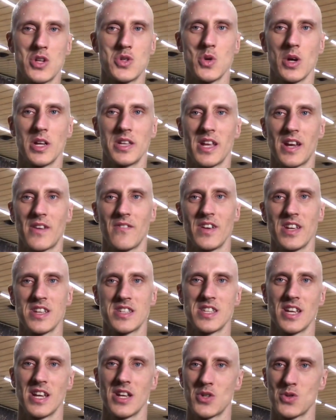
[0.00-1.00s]
le sue
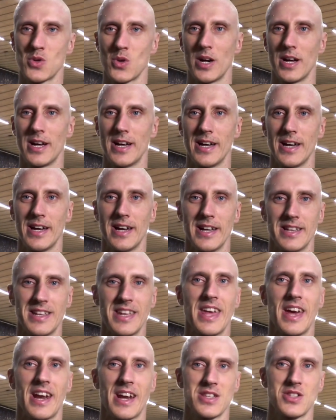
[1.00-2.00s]
interviste, le sue
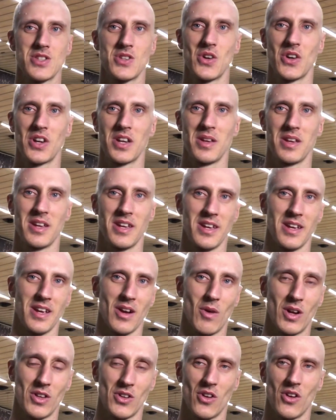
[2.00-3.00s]
dichiarazioni
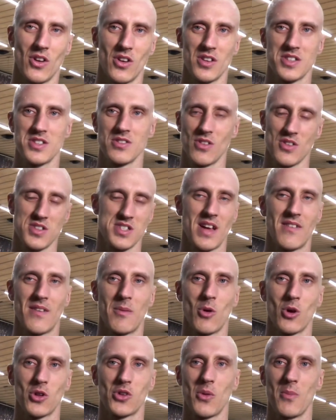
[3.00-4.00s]
quando non stava
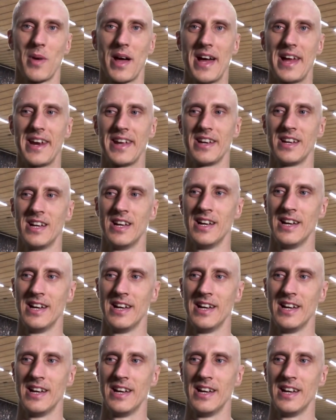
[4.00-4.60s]
molto bene